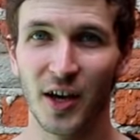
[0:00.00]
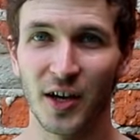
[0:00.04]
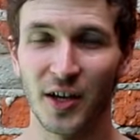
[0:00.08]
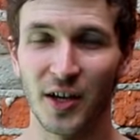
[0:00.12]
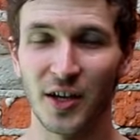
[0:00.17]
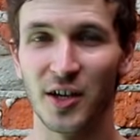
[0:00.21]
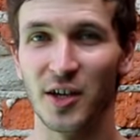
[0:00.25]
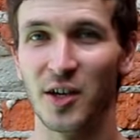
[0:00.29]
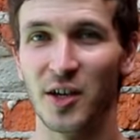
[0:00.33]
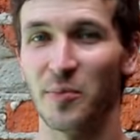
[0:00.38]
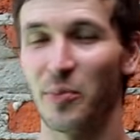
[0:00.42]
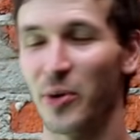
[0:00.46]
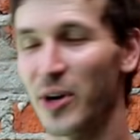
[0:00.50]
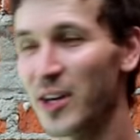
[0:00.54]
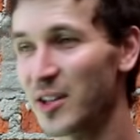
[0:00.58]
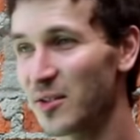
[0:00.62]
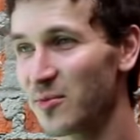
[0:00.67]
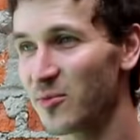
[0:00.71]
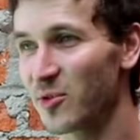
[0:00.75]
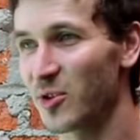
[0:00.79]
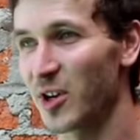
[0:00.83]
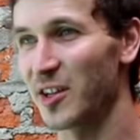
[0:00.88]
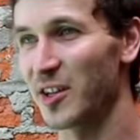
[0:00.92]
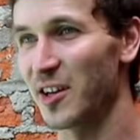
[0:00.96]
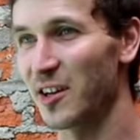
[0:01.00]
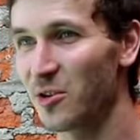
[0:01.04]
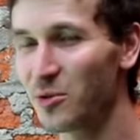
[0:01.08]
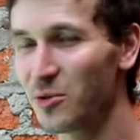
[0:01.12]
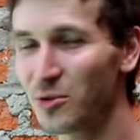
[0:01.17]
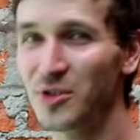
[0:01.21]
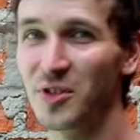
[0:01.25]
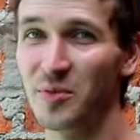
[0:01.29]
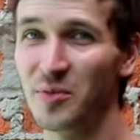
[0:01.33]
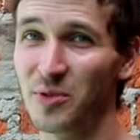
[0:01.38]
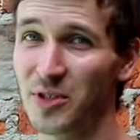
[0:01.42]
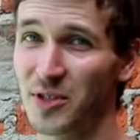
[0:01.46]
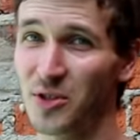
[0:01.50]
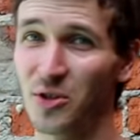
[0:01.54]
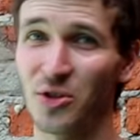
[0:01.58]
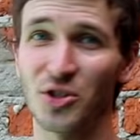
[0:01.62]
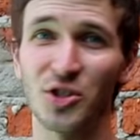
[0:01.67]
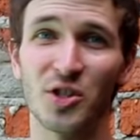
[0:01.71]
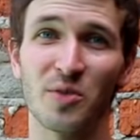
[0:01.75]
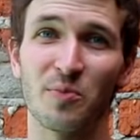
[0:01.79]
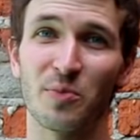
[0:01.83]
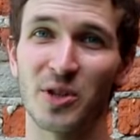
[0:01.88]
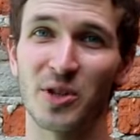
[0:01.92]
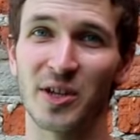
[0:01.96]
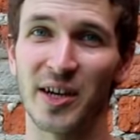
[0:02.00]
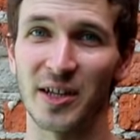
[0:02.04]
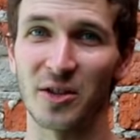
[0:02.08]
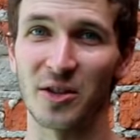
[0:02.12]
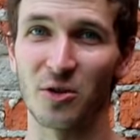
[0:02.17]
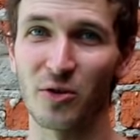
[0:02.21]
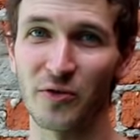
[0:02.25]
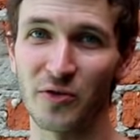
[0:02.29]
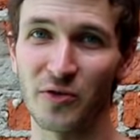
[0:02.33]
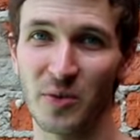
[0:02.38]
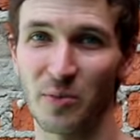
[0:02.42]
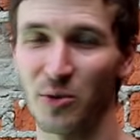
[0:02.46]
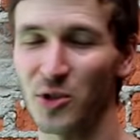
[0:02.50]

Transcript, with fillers: И поэтому, когда люди без должной подготовки,